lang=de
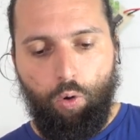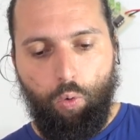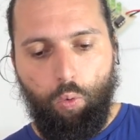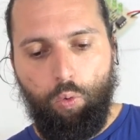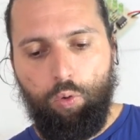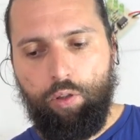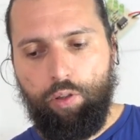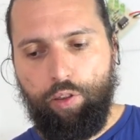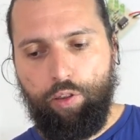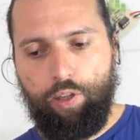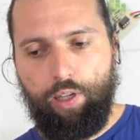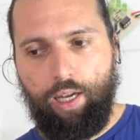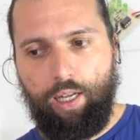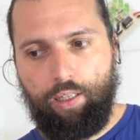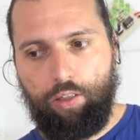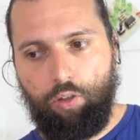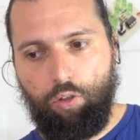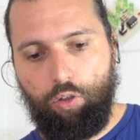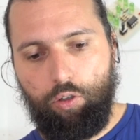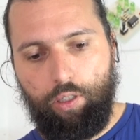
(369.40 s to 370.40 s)
Und sie
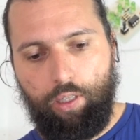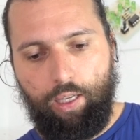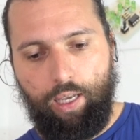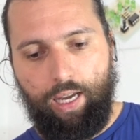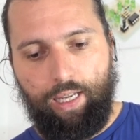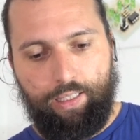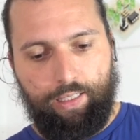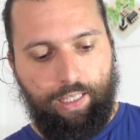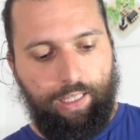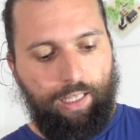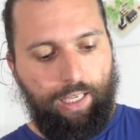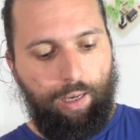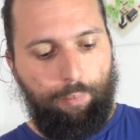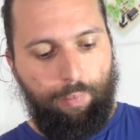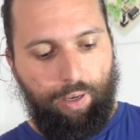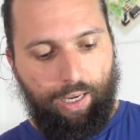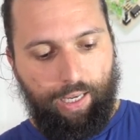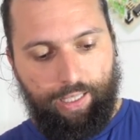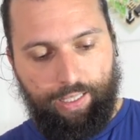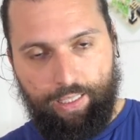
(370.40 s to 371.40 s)
hat noch eine
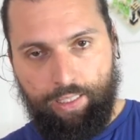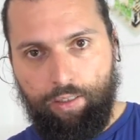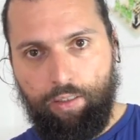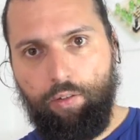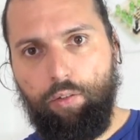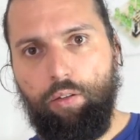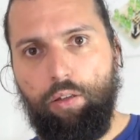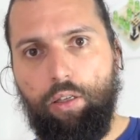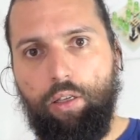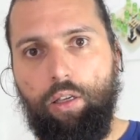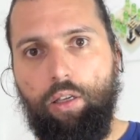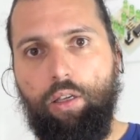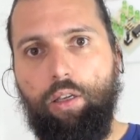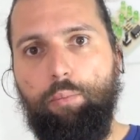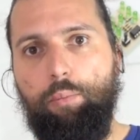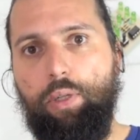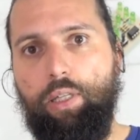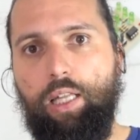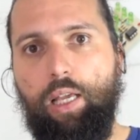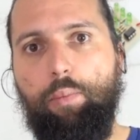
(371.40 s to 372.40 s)
HD-Kamera hinten,
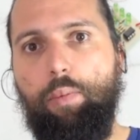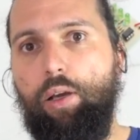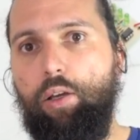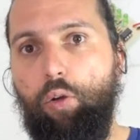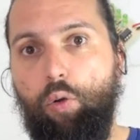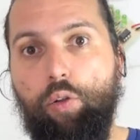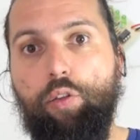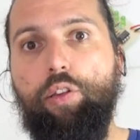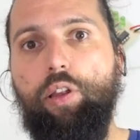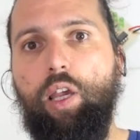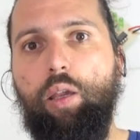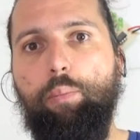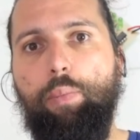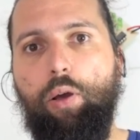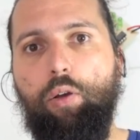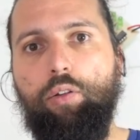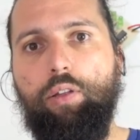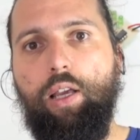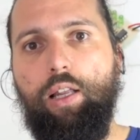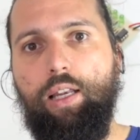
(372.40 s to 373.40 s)
mit der man größere
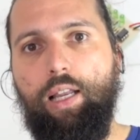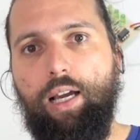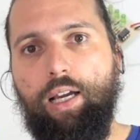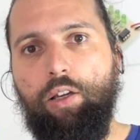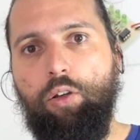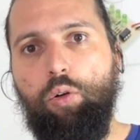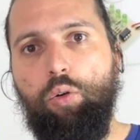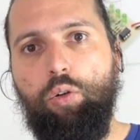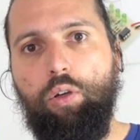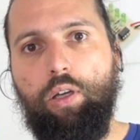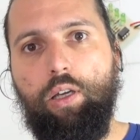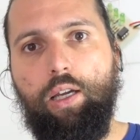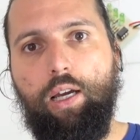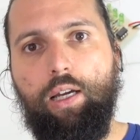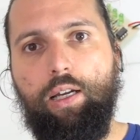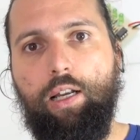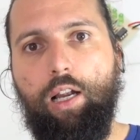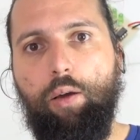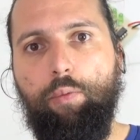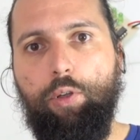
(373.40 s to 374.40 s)
Bauteile angucken
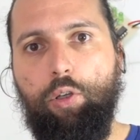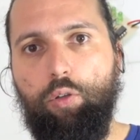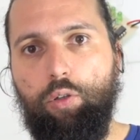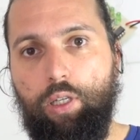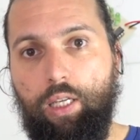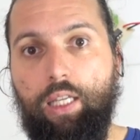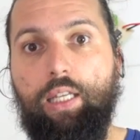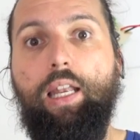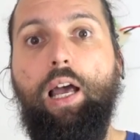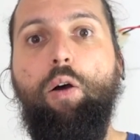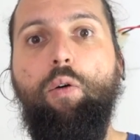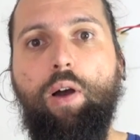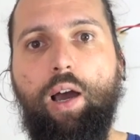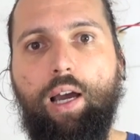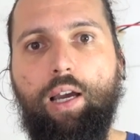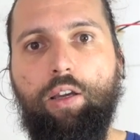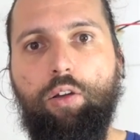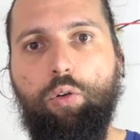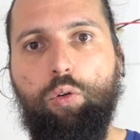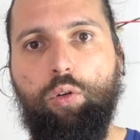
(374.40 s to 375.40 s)
kann, glaube ich, oder
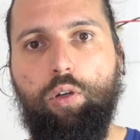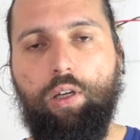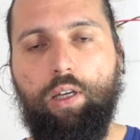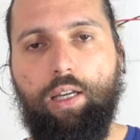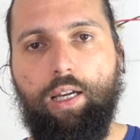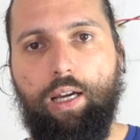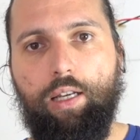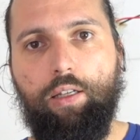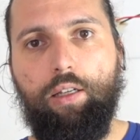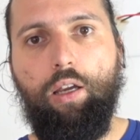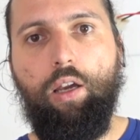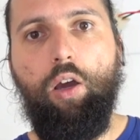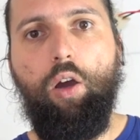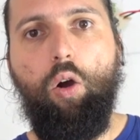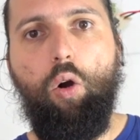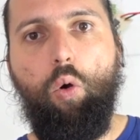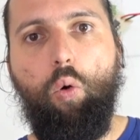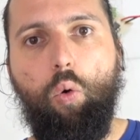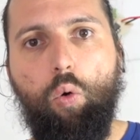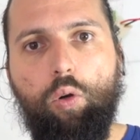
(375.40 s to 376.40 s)
genauer angucken kann.
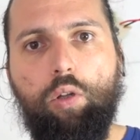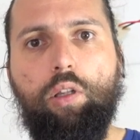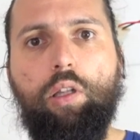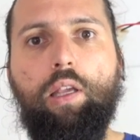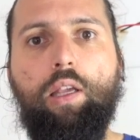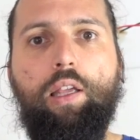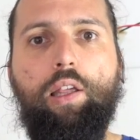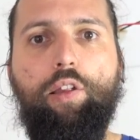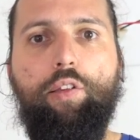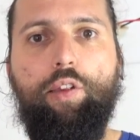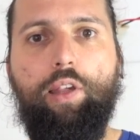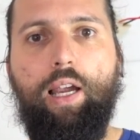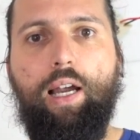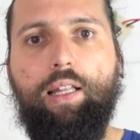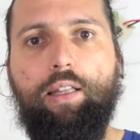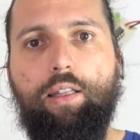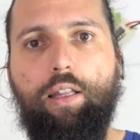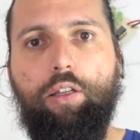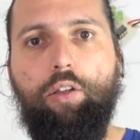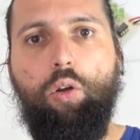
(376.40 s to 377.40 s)
Und sie
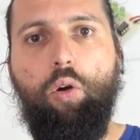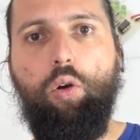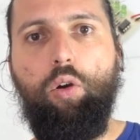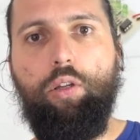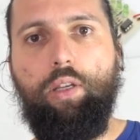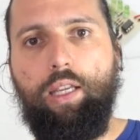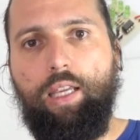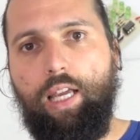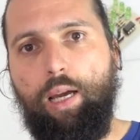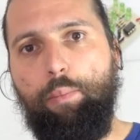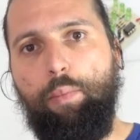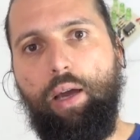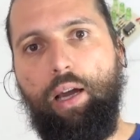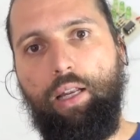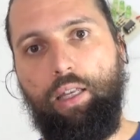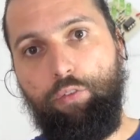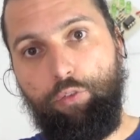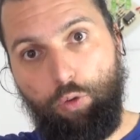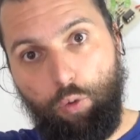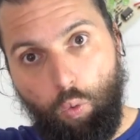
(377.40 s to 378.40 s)
hat dann noch eine
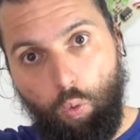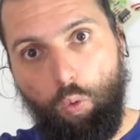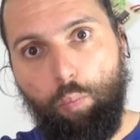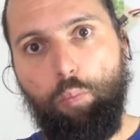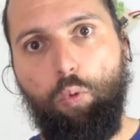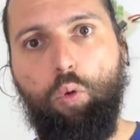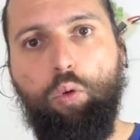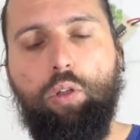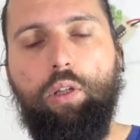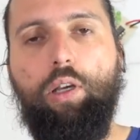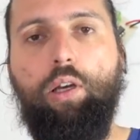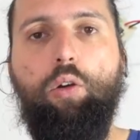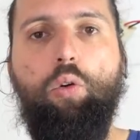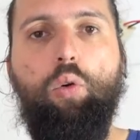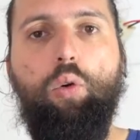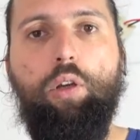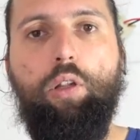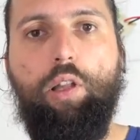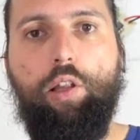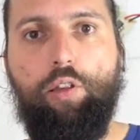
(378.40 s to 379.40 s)
Kamera, die von oben runter
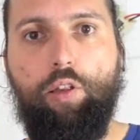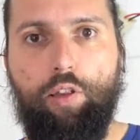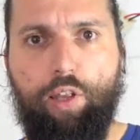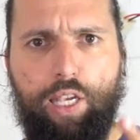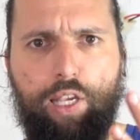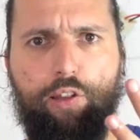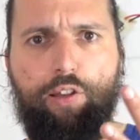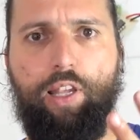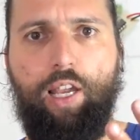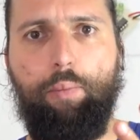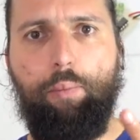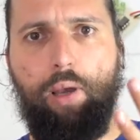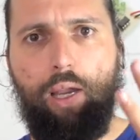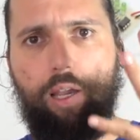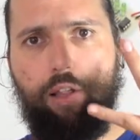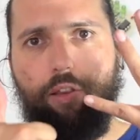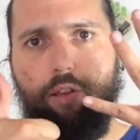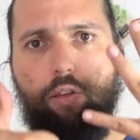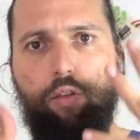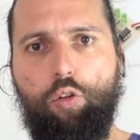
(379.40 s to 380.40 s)
guckt, also sechs
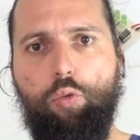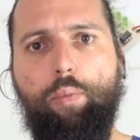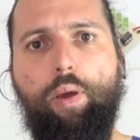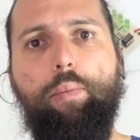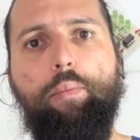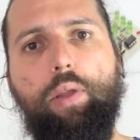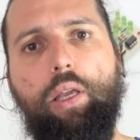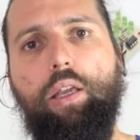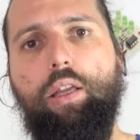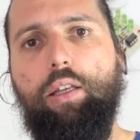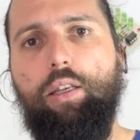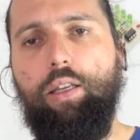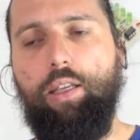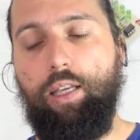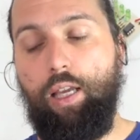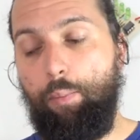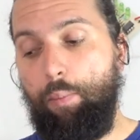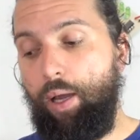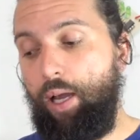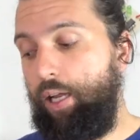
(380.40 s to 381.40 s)
Kameras in Summe, eine
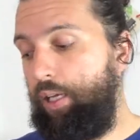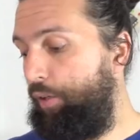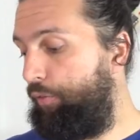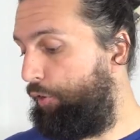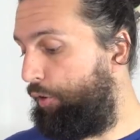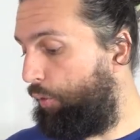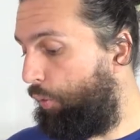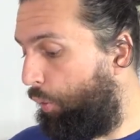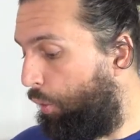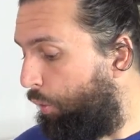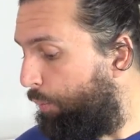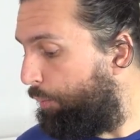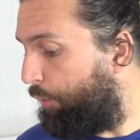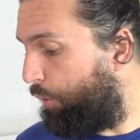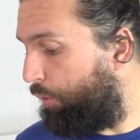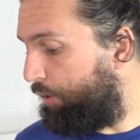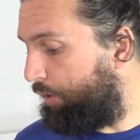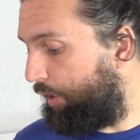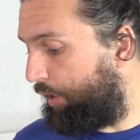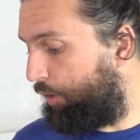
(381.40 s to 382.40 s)
Kamera, die von oben
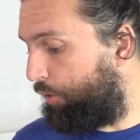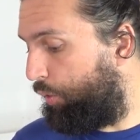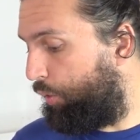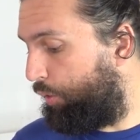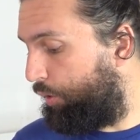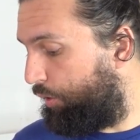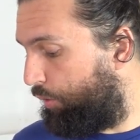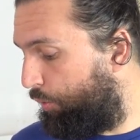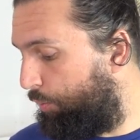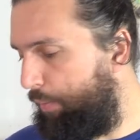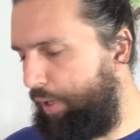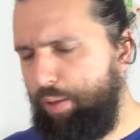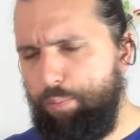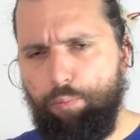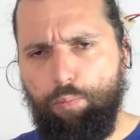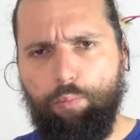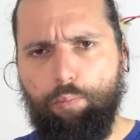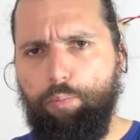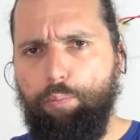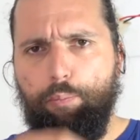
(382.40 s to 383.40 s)
runter guckt, um
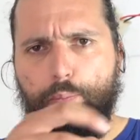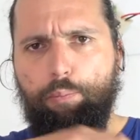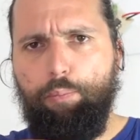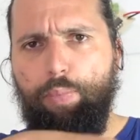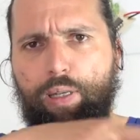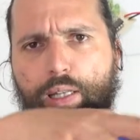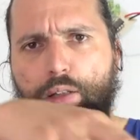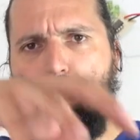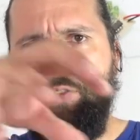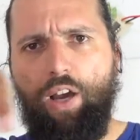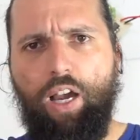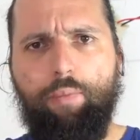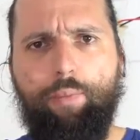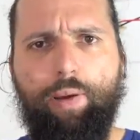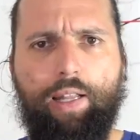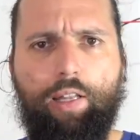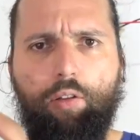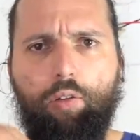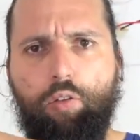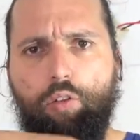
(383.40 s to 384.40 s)
eben
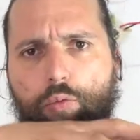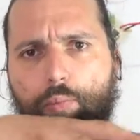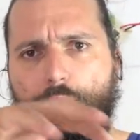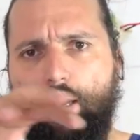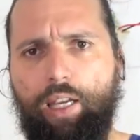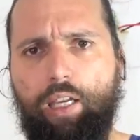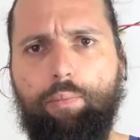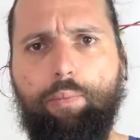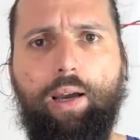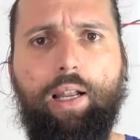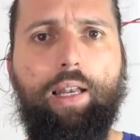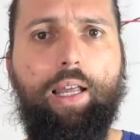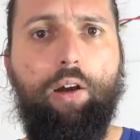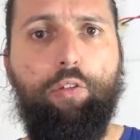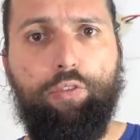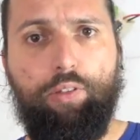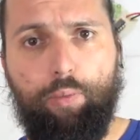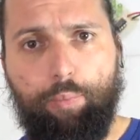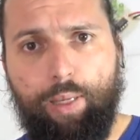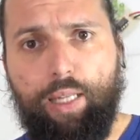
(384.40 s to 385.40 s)
Bildverarbeitungsmerkmale
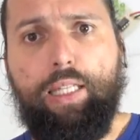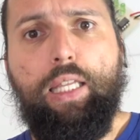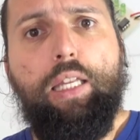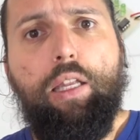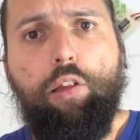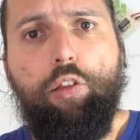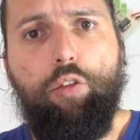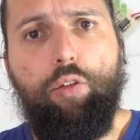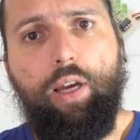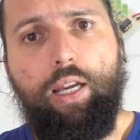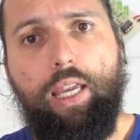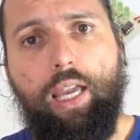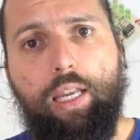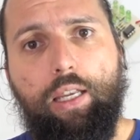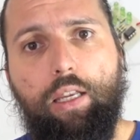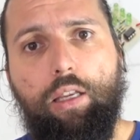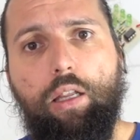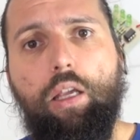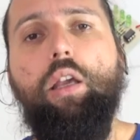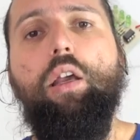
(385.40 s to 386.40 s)
auf der Platine zu
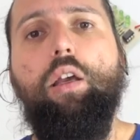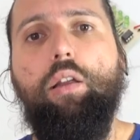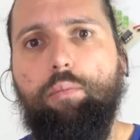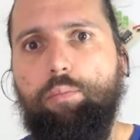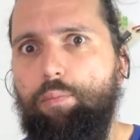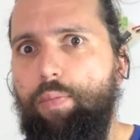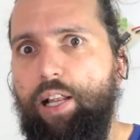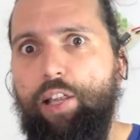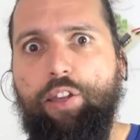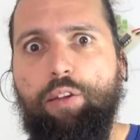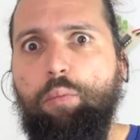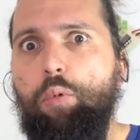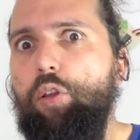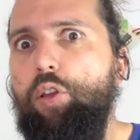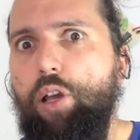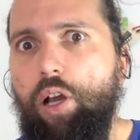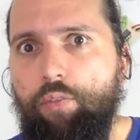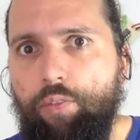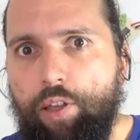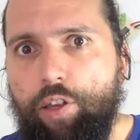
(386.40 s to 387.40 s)
erkennen, weil sie
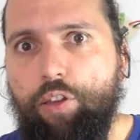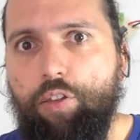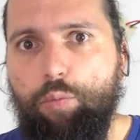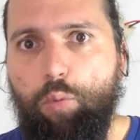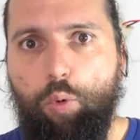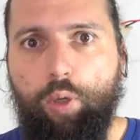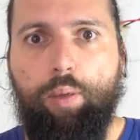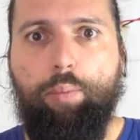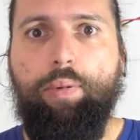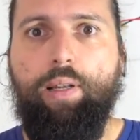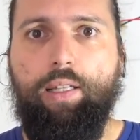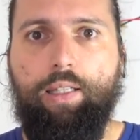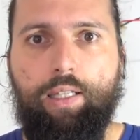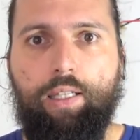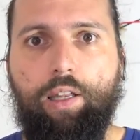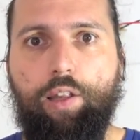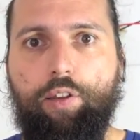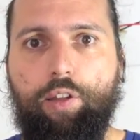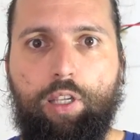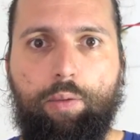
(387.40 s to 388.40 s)
muss ja wissen, wo die
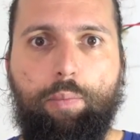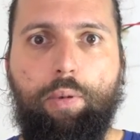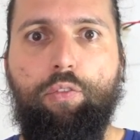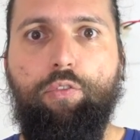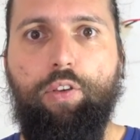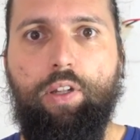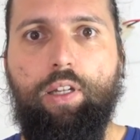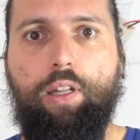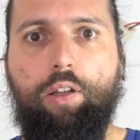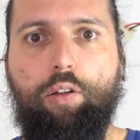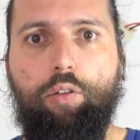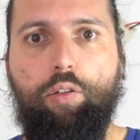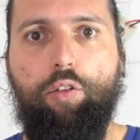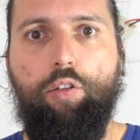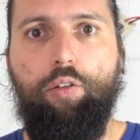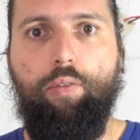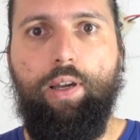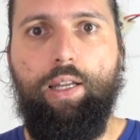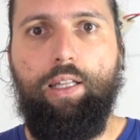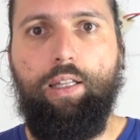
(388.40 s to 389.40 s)
Platine sich befindet und
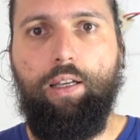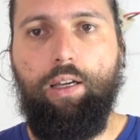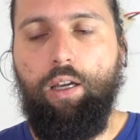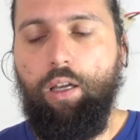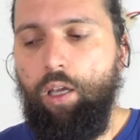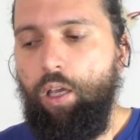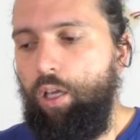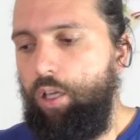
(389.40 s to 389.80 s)
so weiter.